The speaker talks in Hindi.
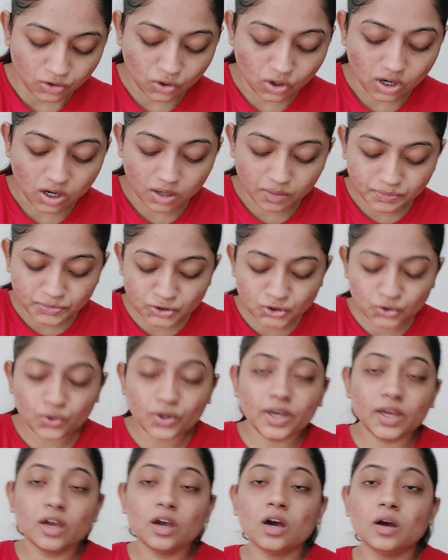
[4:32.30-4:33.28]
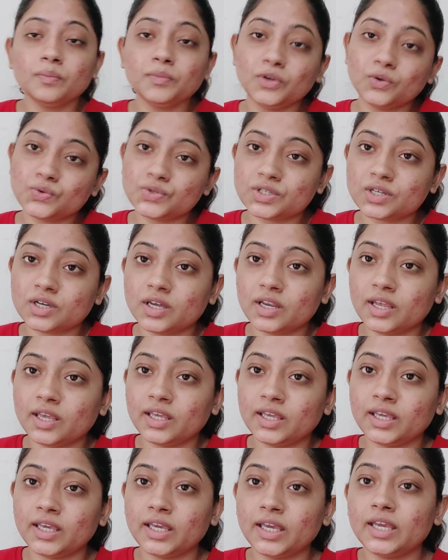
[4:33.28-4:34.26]
तो अब जो है हम यूज
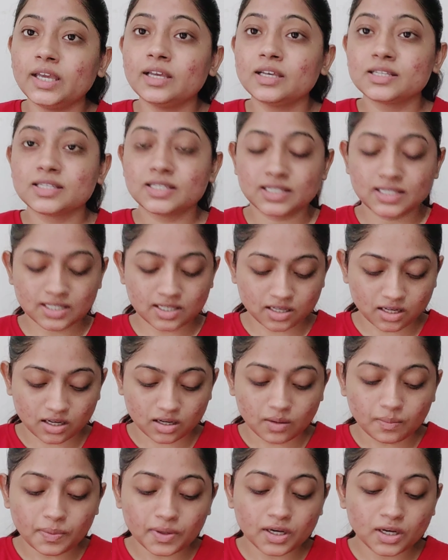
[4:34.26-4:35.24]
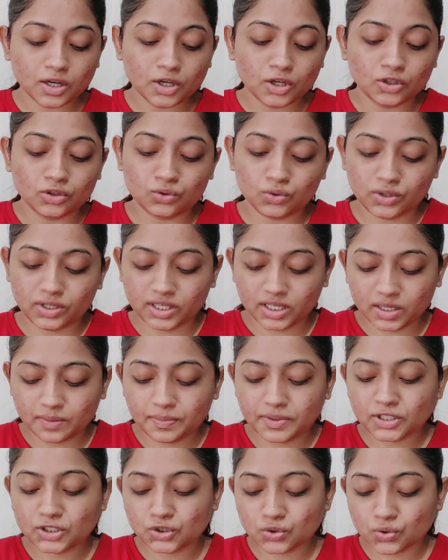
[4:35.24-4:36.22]
करेंगे स्क्रब तो ये
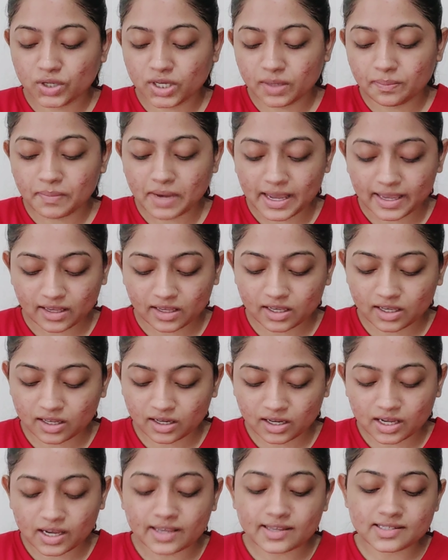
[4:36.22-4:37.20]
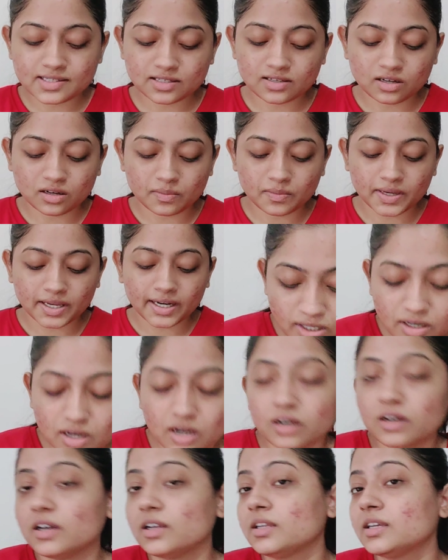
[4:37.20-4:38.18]
भी जो है माई केयर का ही स्क्रब है
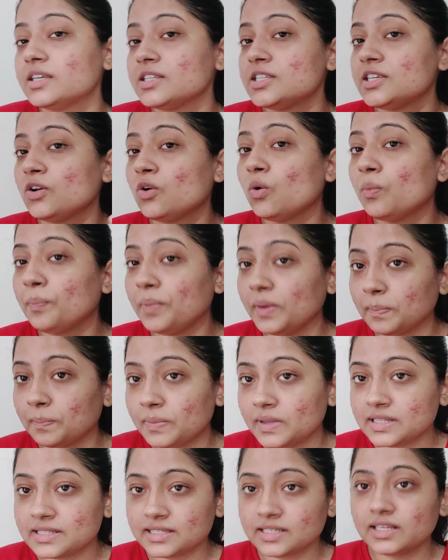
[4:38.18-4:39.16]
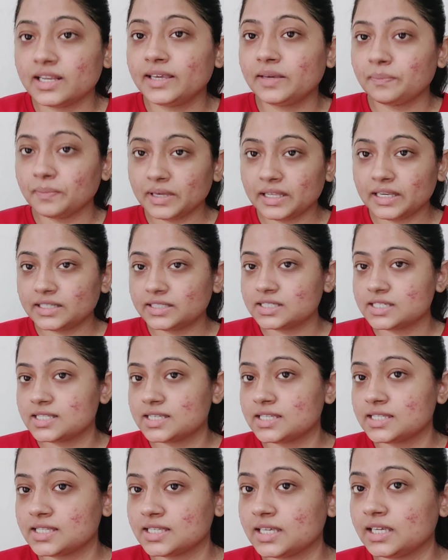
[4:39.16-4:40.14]
अगर किसी को पिंपल्स है लाइक मेरे
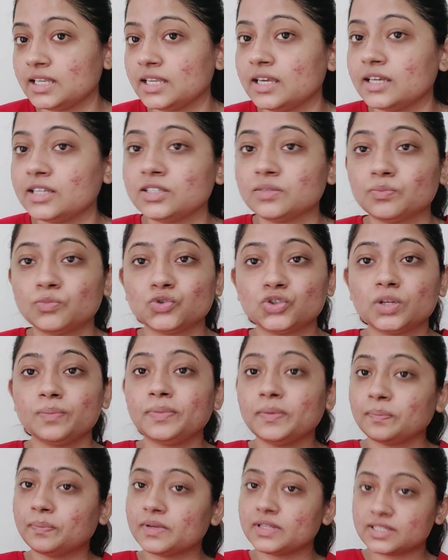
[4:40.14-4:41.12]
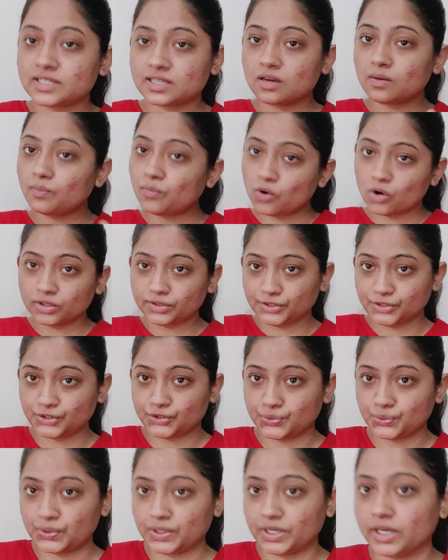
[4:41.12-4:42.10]
जैसी स्किन है मुझे पिंपल्स का बहुत
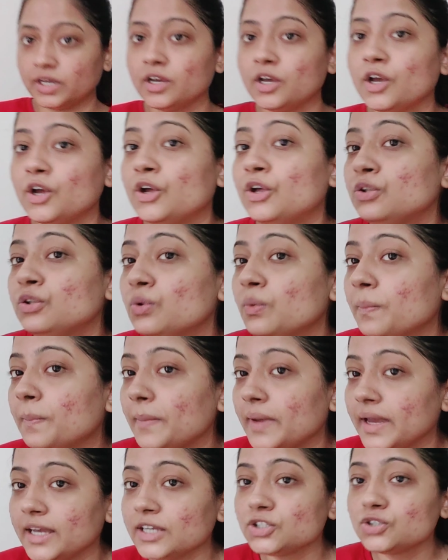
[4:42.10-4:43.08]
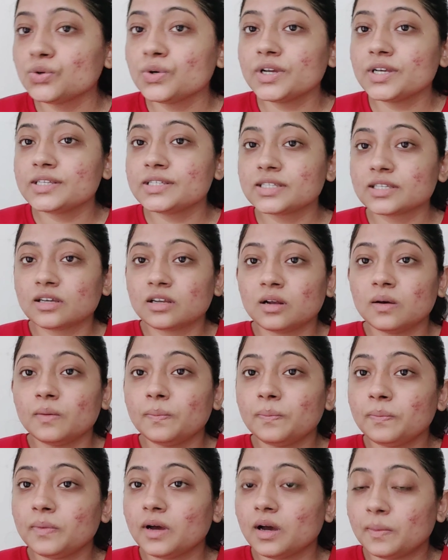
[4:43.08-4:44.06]
इशू है तो मैं जो है
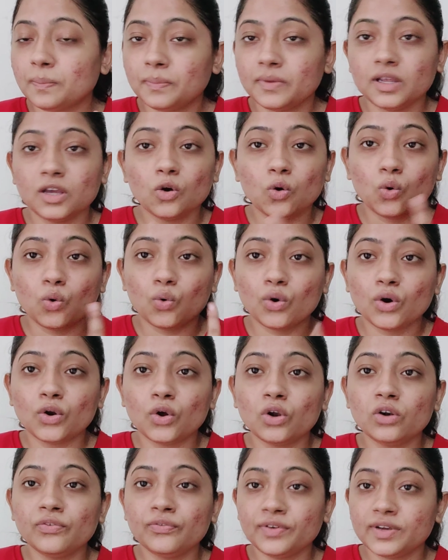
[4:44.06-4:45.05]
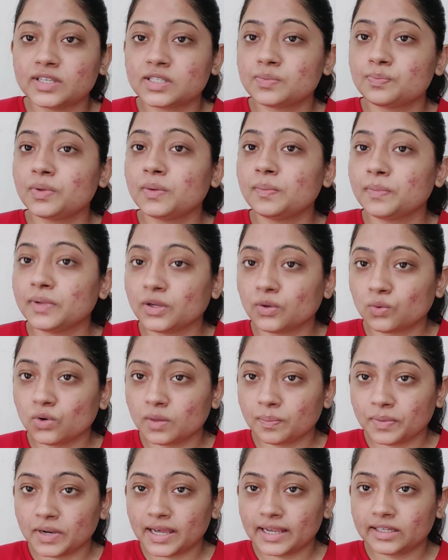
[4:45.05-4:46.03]
स्क्रब अपने ओवरऑल फेस पे
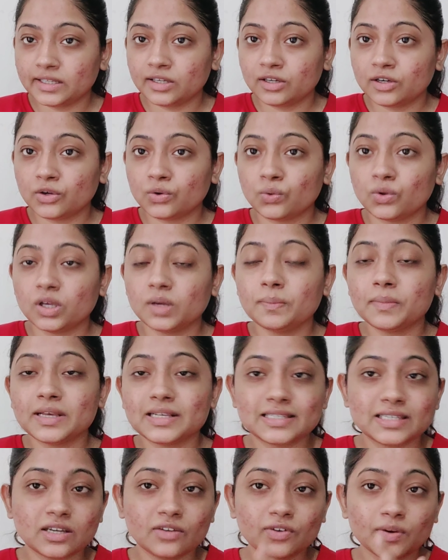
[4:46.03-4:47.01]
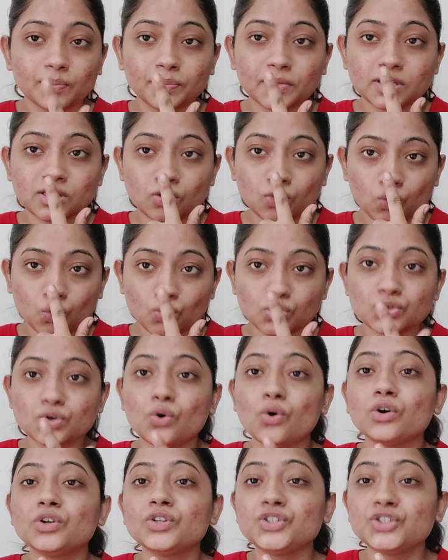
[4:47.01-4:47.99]
बिल्कुल अप्लाई नहीं करूँगी मैं सिर्फ अपने
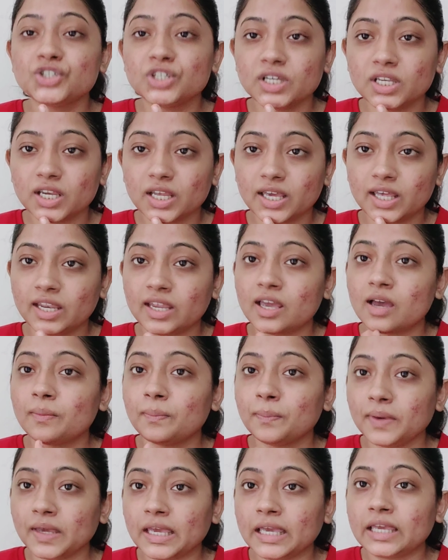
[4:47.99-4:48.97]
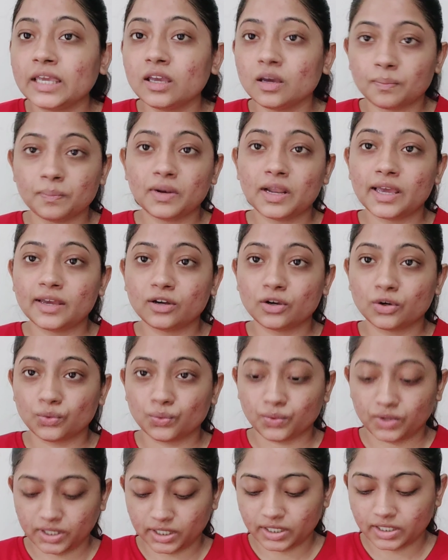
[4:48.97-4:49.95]
नोज़ और चिन एरिया पे ही अप्लाई
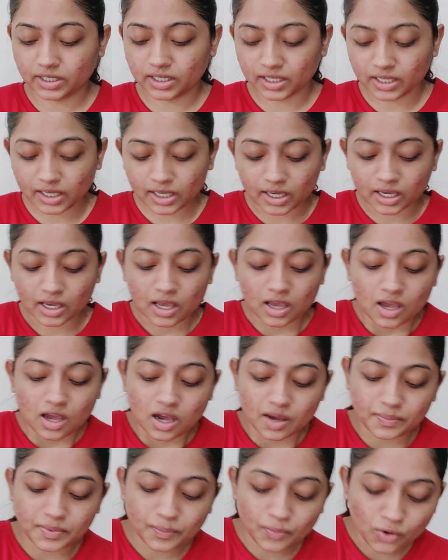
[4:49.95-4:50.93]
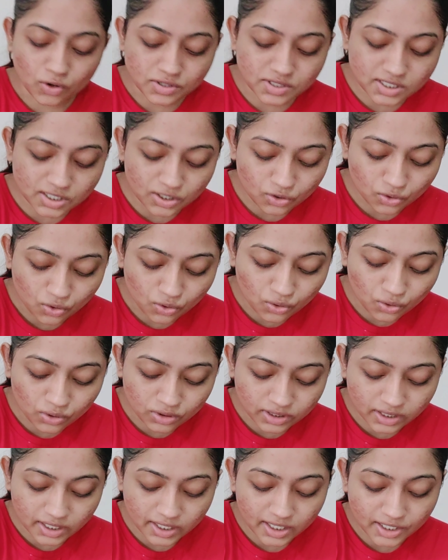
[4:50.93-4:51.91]
करूँगी ठीक है अभी बहुत से लोग
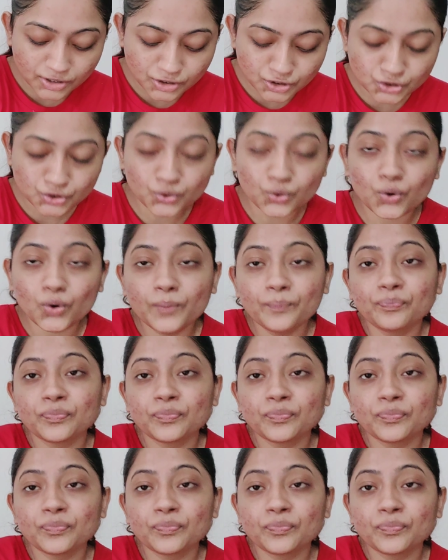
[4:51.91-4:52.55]
होते हैं जो